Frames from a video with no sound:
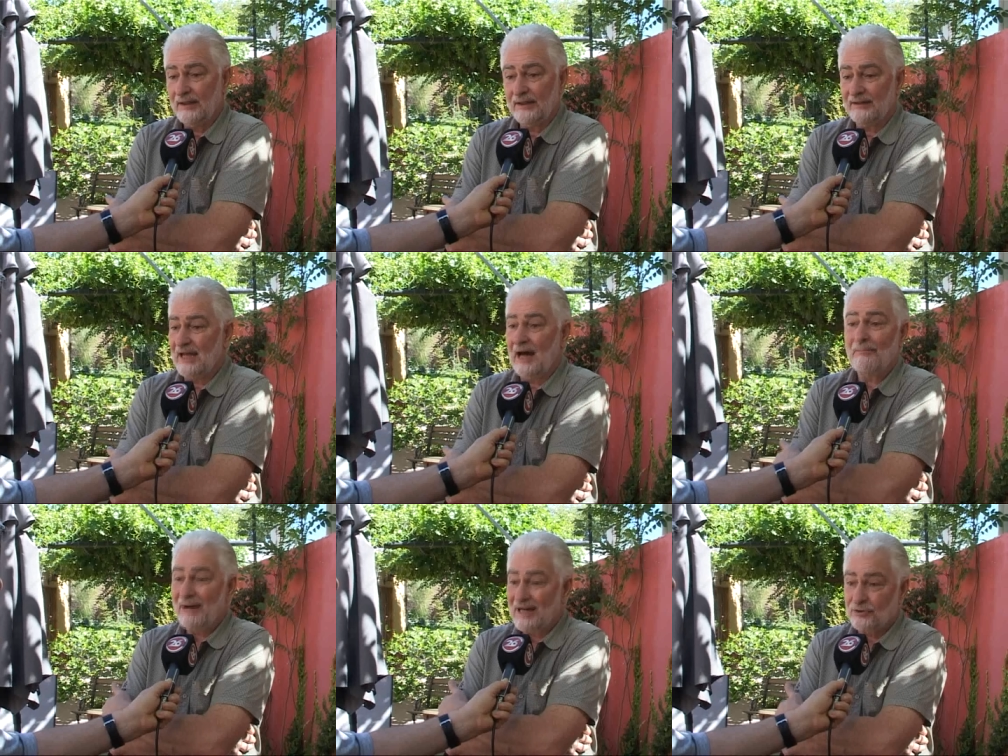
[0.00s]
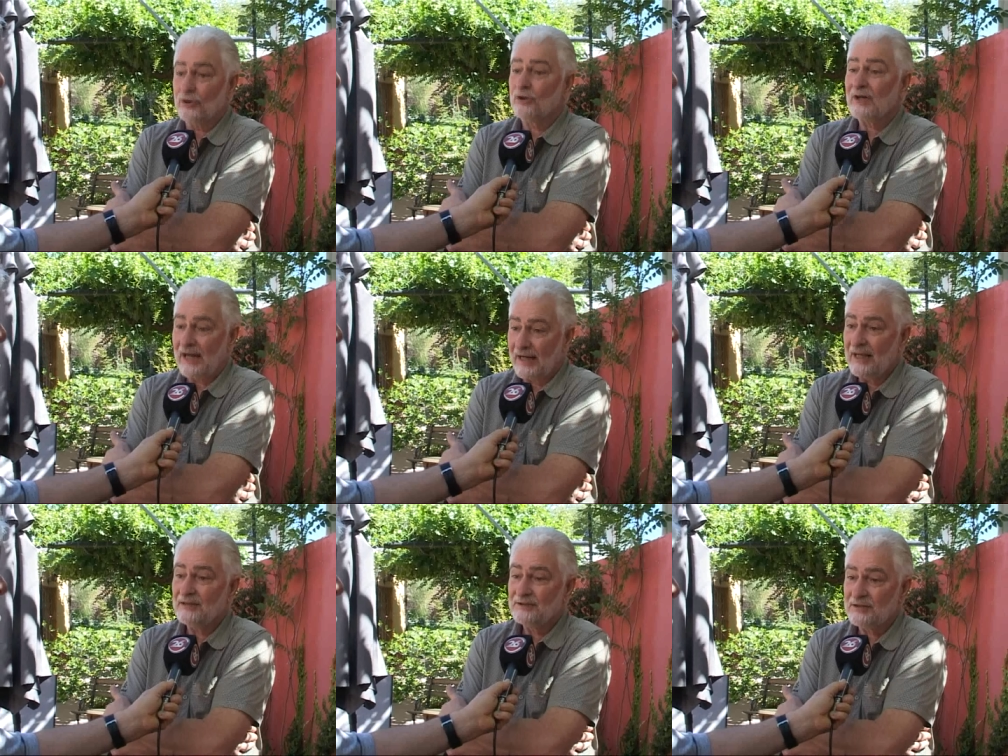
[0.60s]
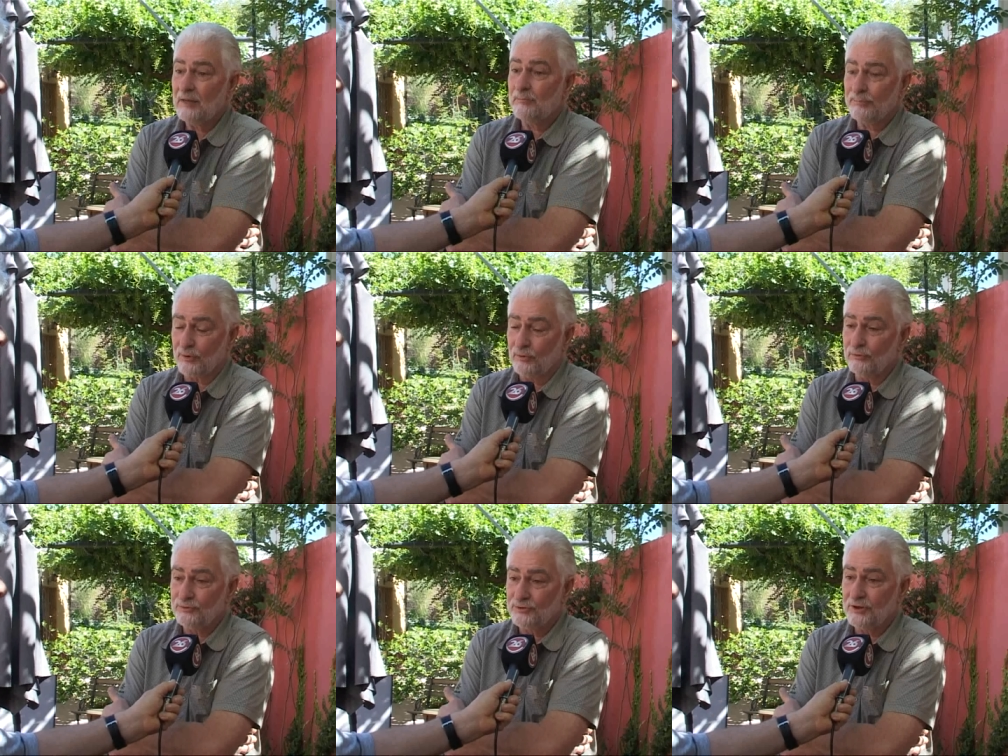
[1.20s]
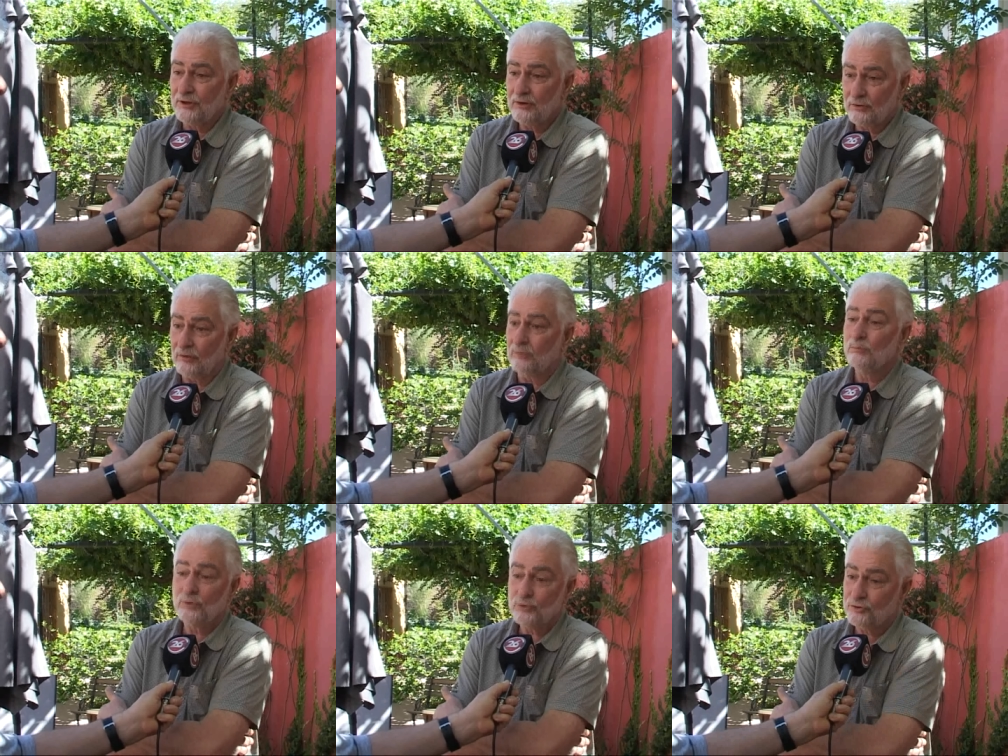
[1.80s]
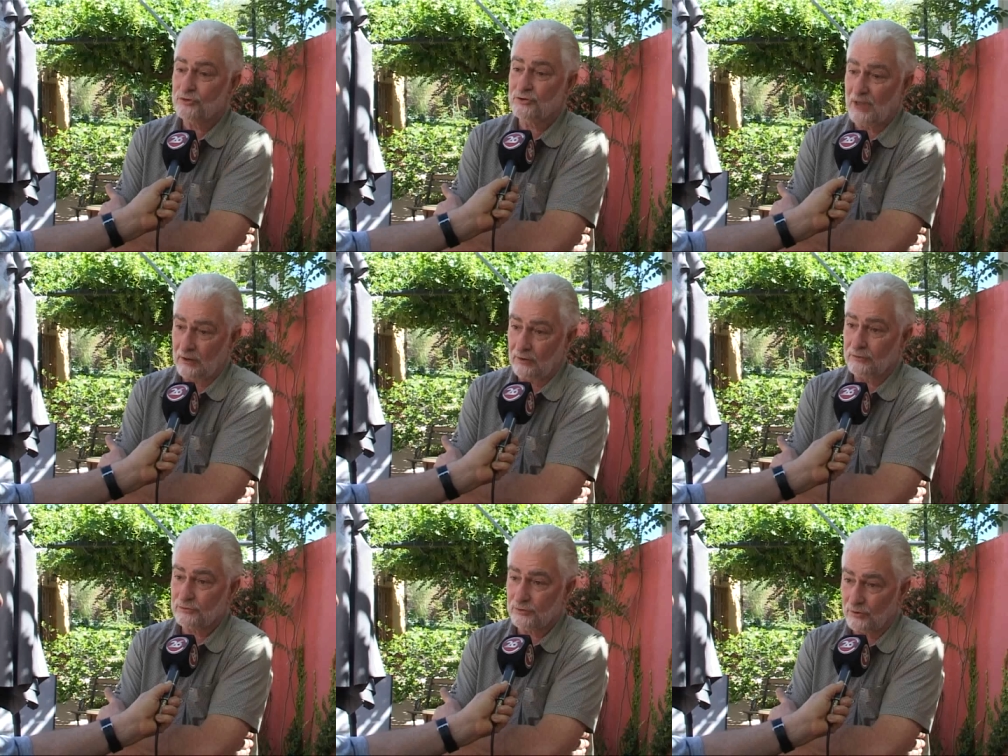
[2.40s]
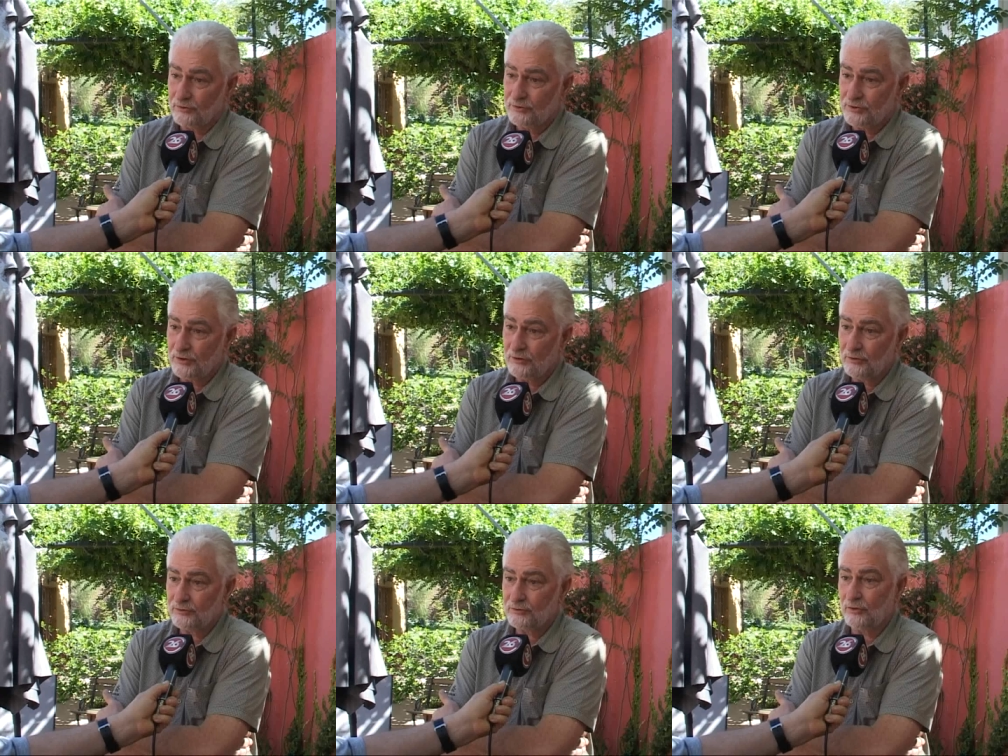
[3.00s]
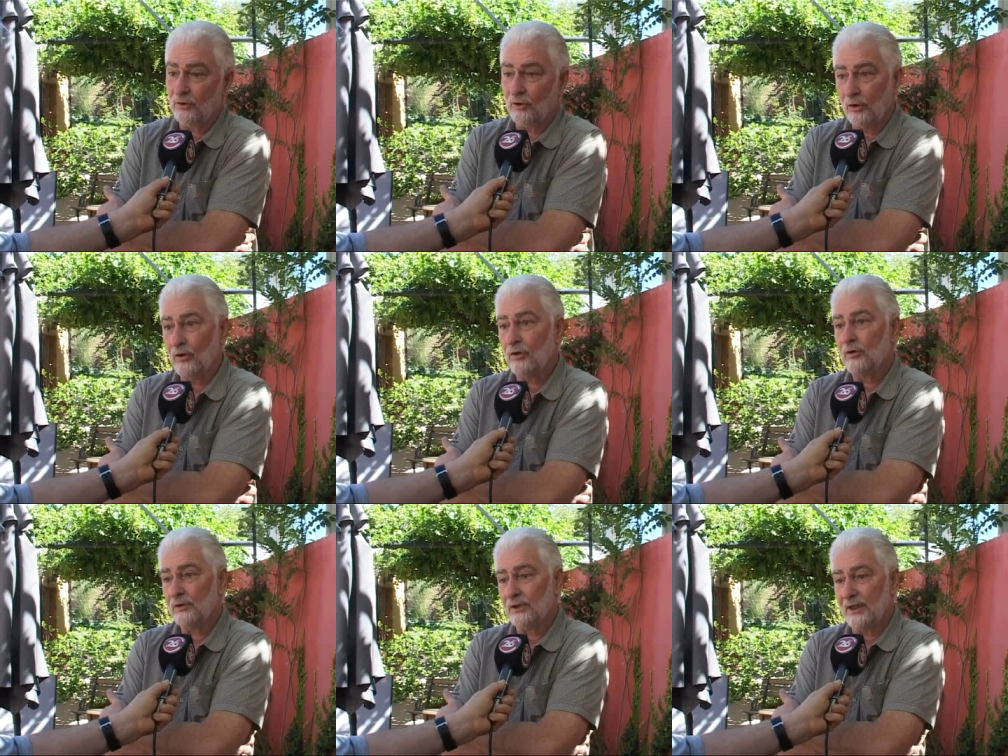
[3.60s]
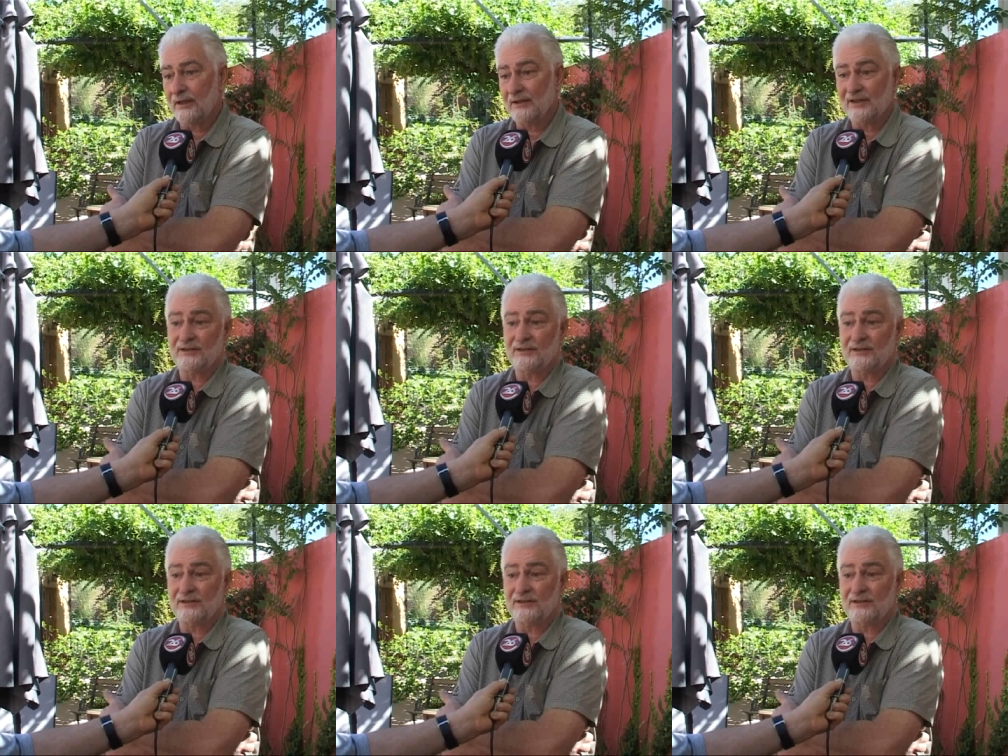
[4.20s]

da mayor ganancia producir con muchos agrotóxicos o eh,